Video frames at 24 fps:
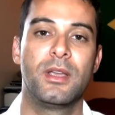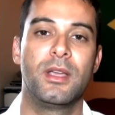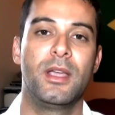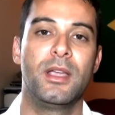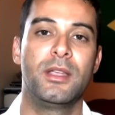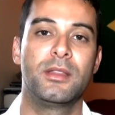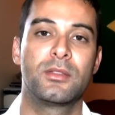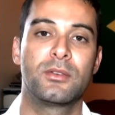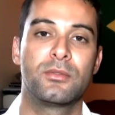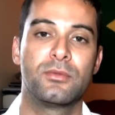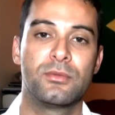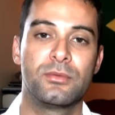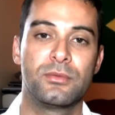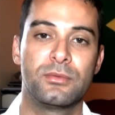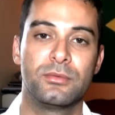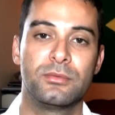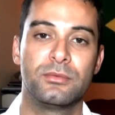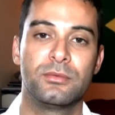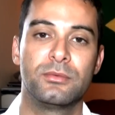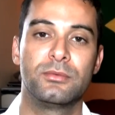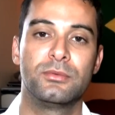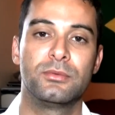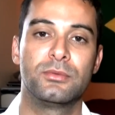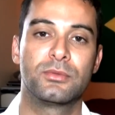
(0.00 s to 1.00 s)
entre o,
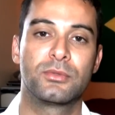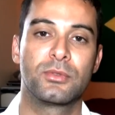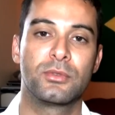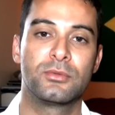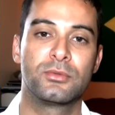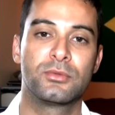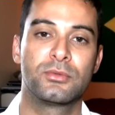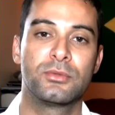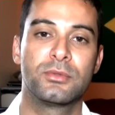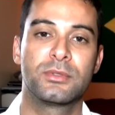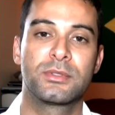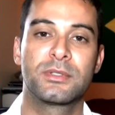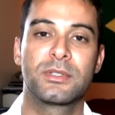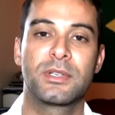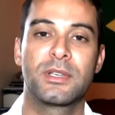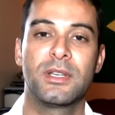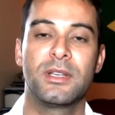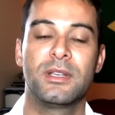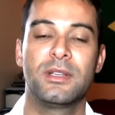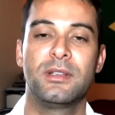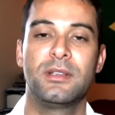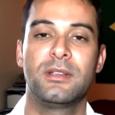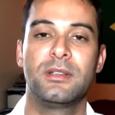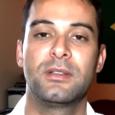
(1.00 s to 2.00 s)
o, todos os
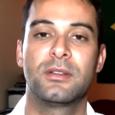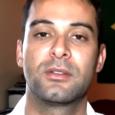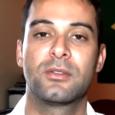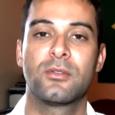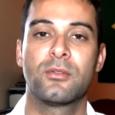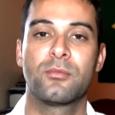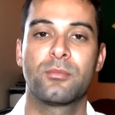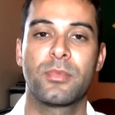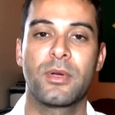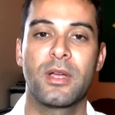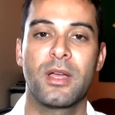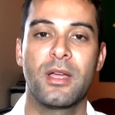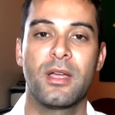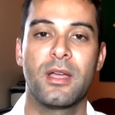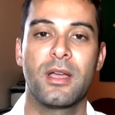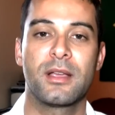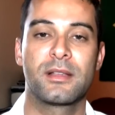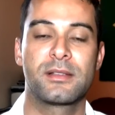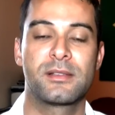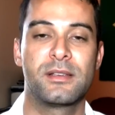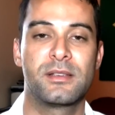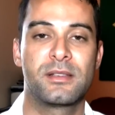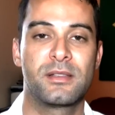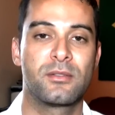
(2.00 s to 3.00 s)
que é,
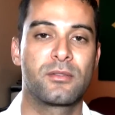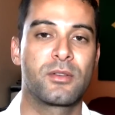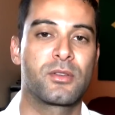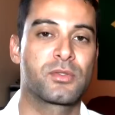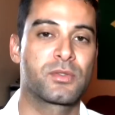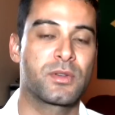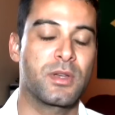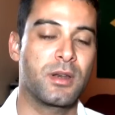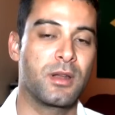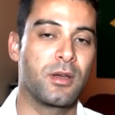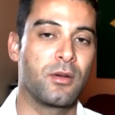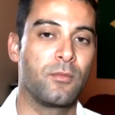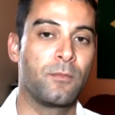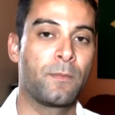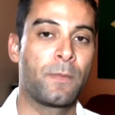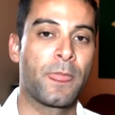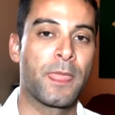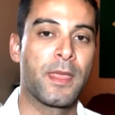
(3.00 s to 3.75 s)
assistem nosso canal.